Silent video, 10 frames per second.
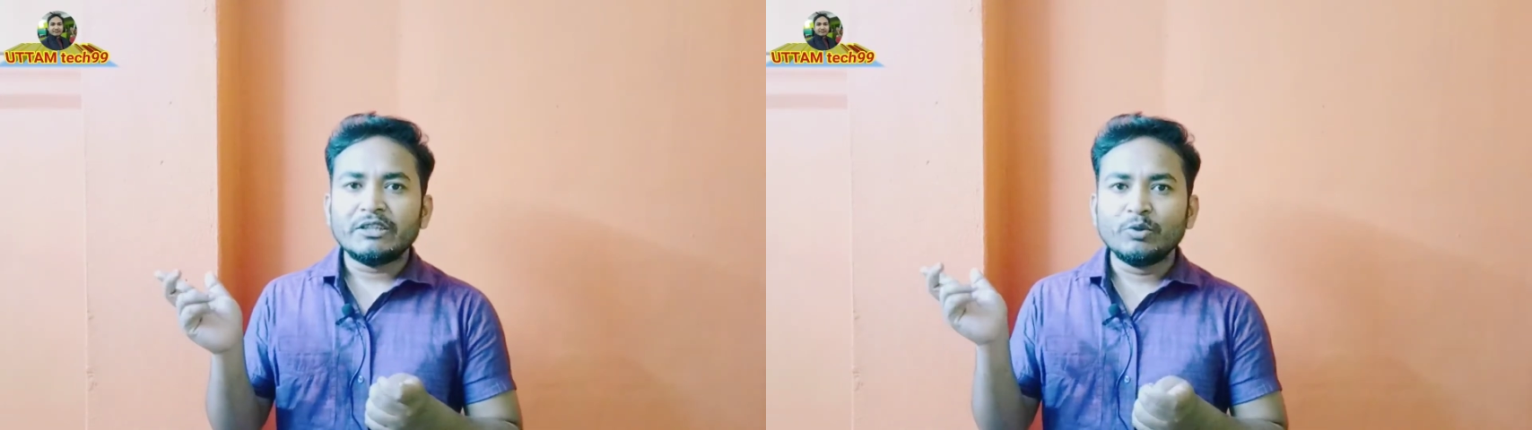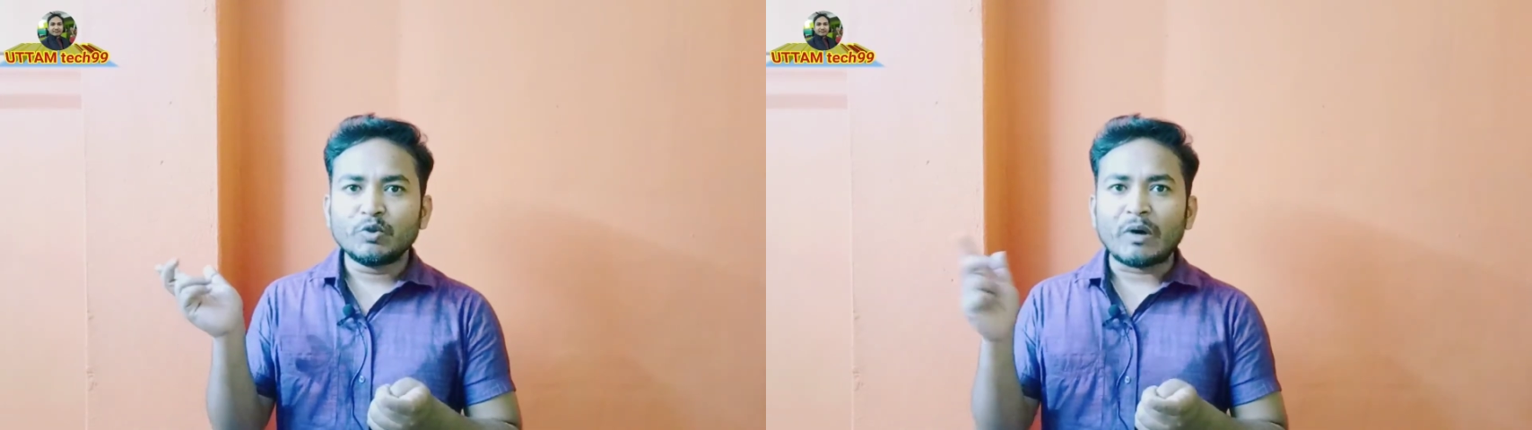
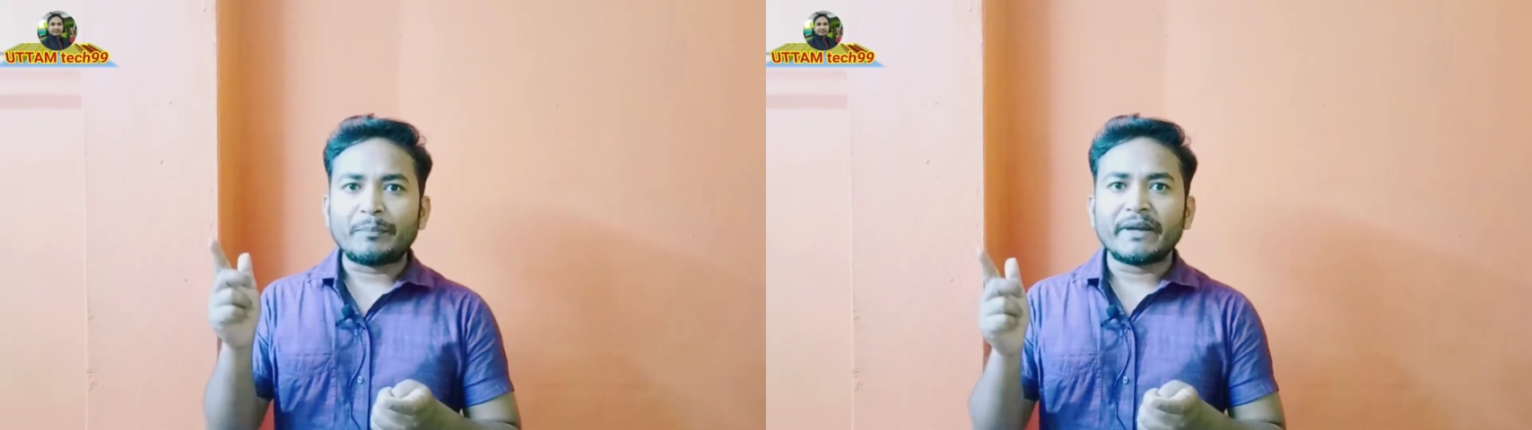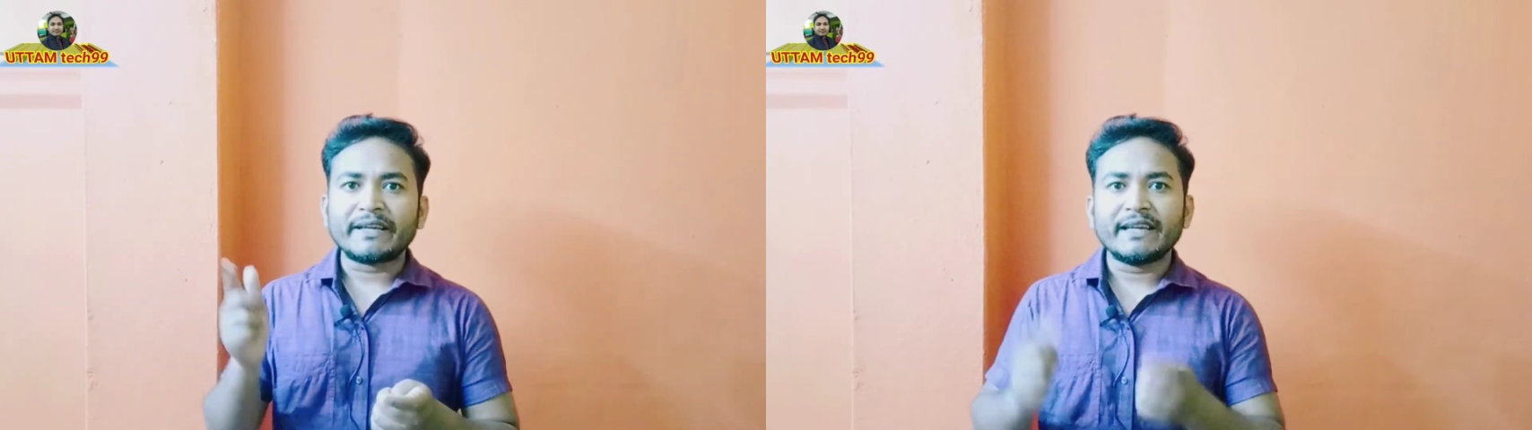ইউটিউব
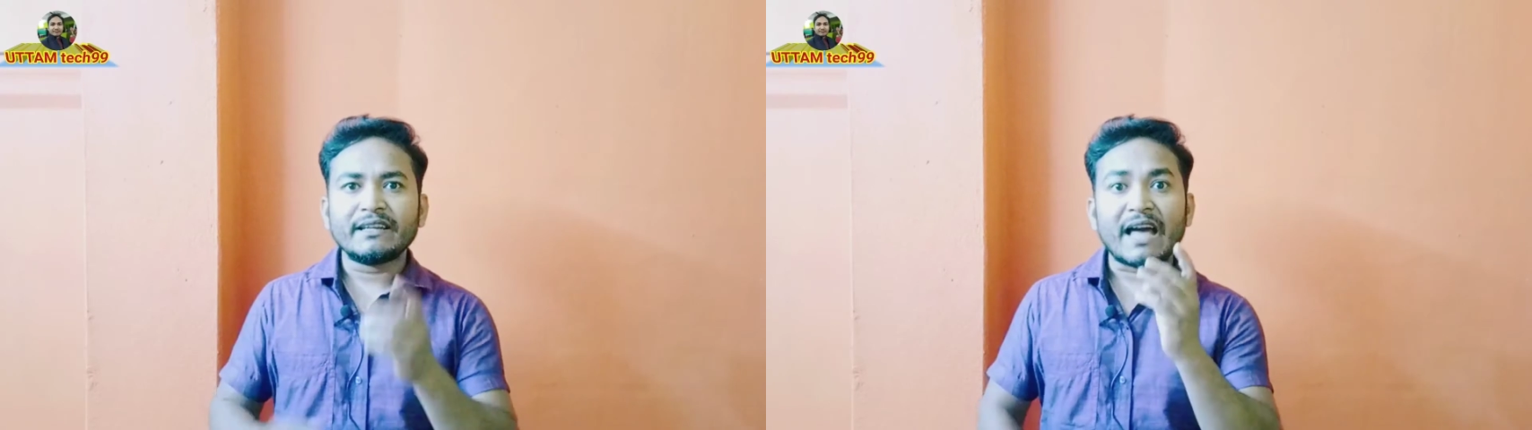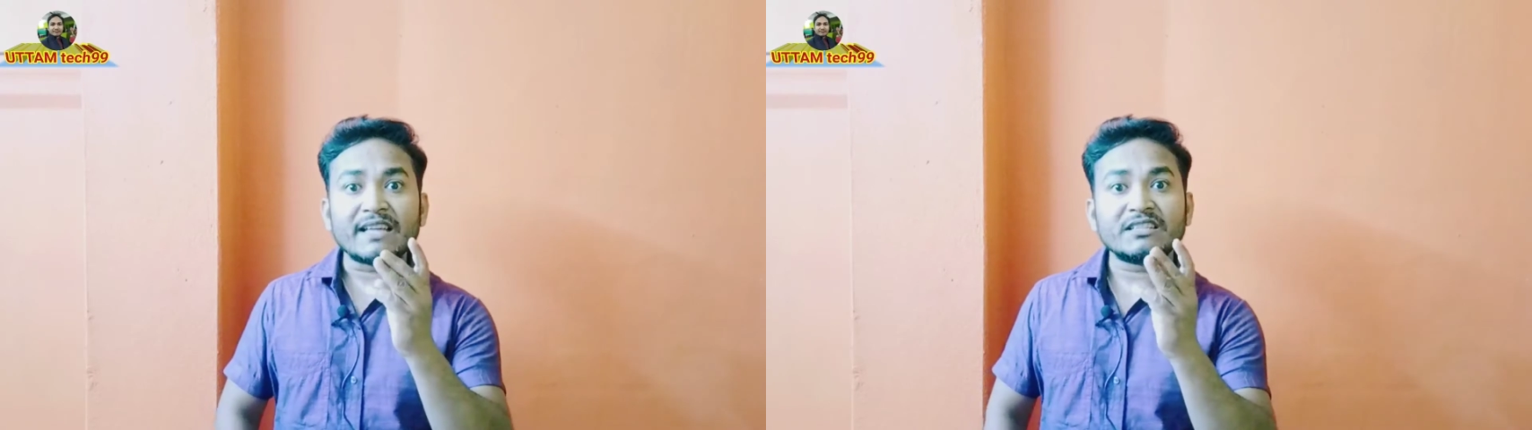আপনাকে
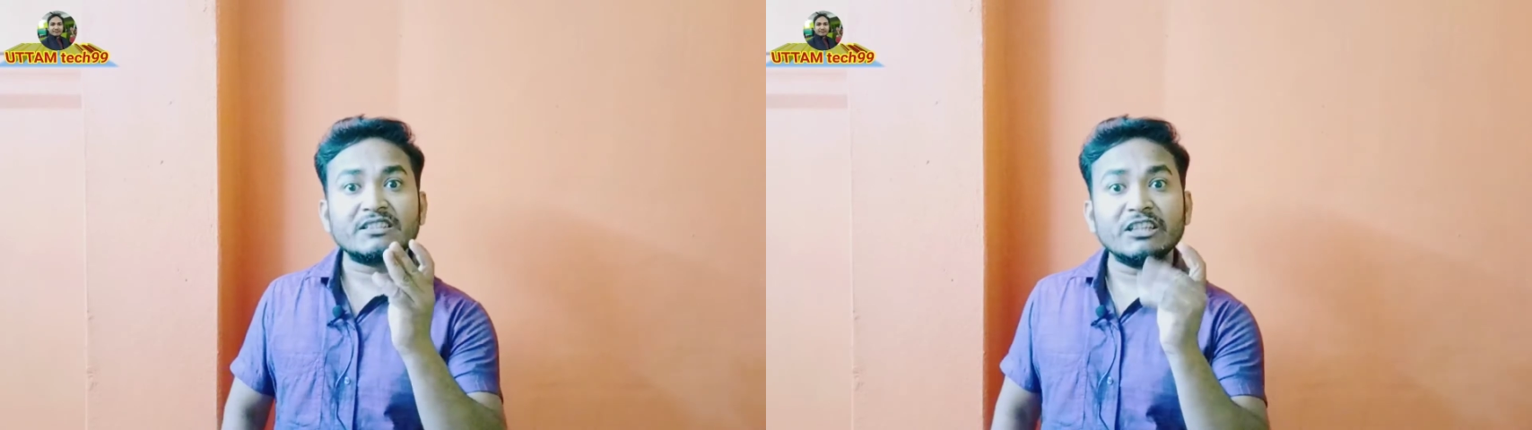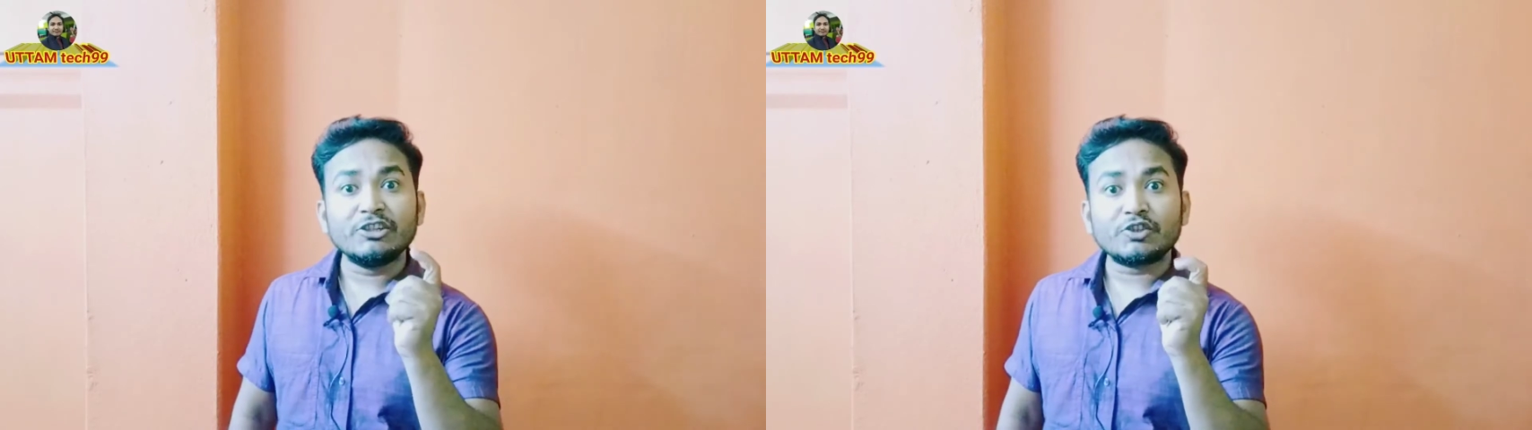লাস্ট
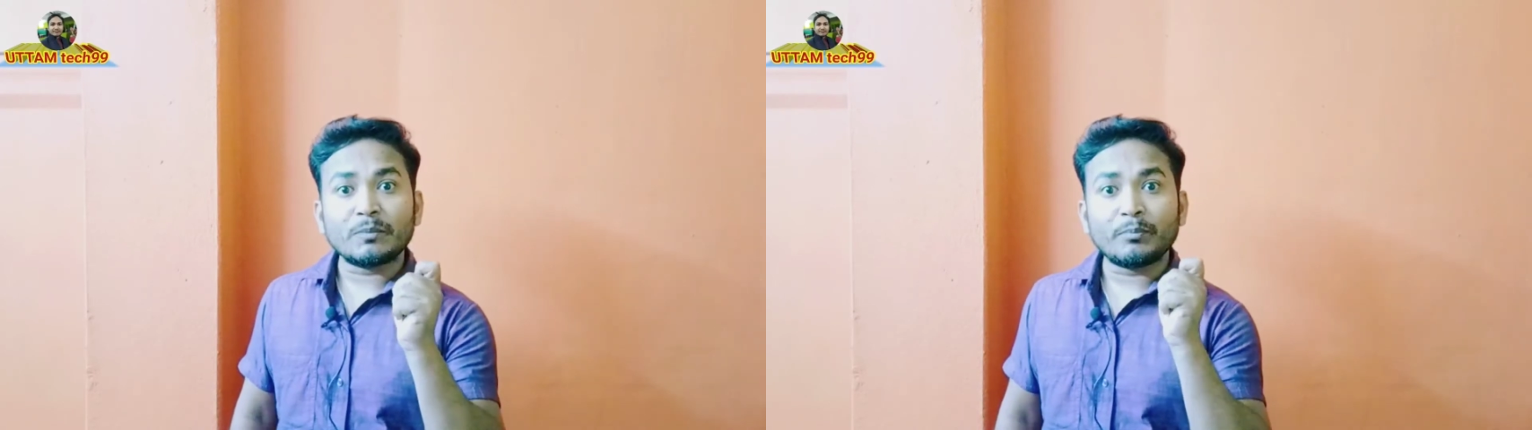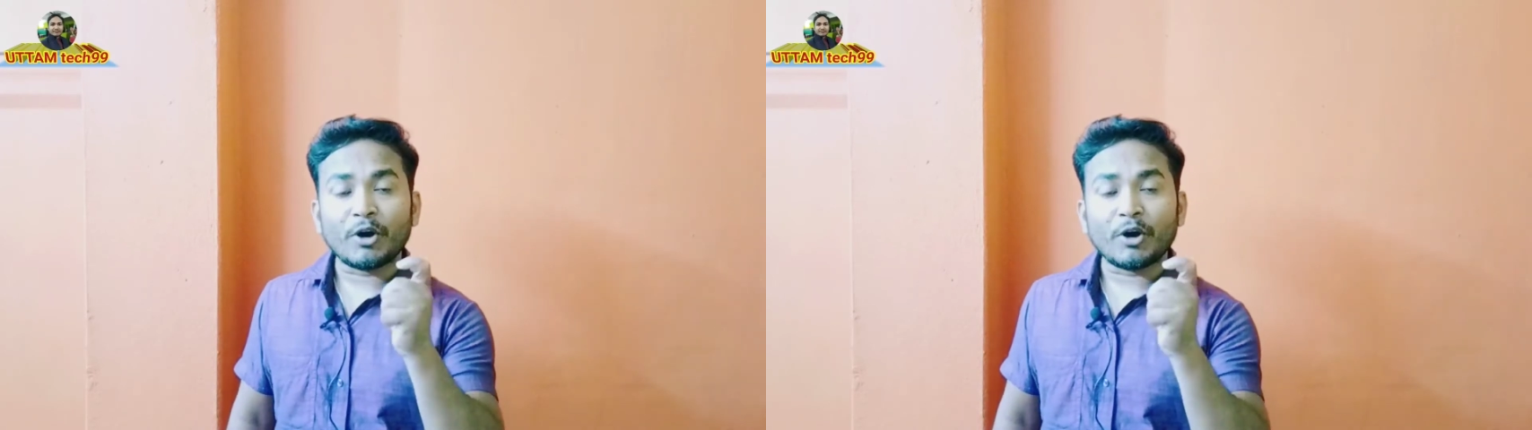তিনশো